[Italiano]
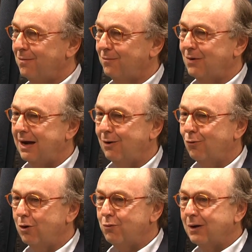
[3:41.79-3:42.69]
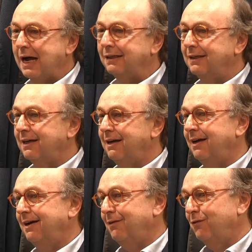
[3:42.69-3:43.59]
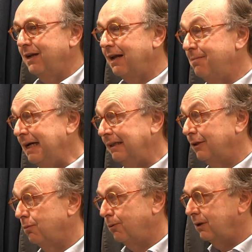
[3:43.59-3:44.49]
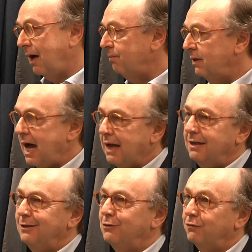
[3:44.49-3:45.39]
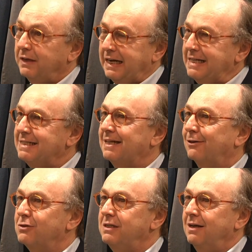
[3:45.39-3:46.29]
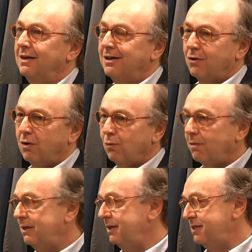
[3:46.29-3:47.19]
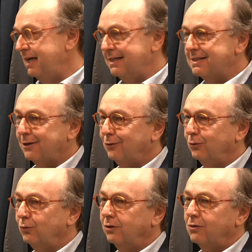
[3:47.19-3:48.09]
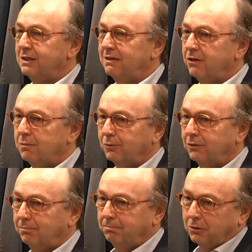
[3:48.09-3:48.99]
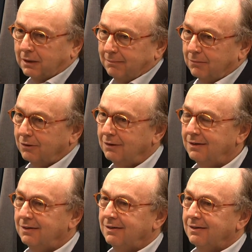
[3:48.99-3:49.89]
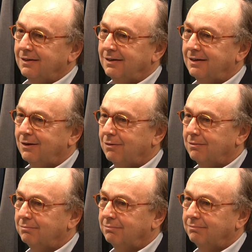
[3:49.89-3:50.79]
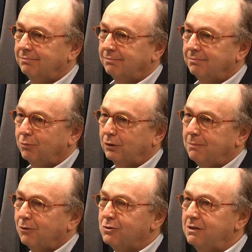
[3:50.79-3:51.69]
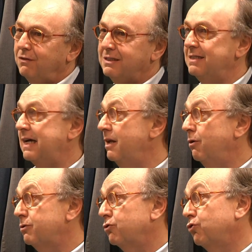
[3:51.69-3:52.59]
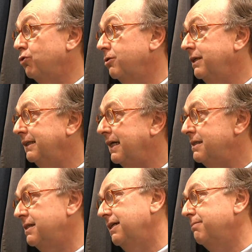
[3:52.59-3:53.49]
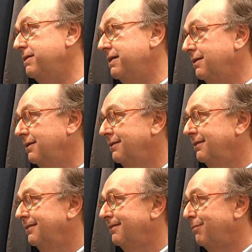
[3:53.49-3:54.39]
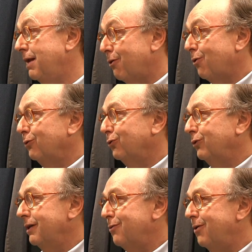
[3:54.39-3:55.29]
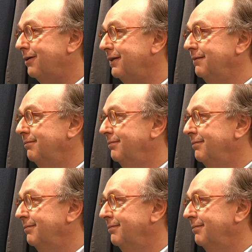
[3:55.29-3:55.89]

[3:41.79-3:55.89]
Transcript: guarda, l'augurio più grande è che finalmente dopo tanti anni di sofferenza, così, con la nuova dirigenza, con tutto così, davvero potremmo, eh, potremmo così festeggiare il nostro sogno di andare in Serie B. Me l'auguro con tutto il cuore.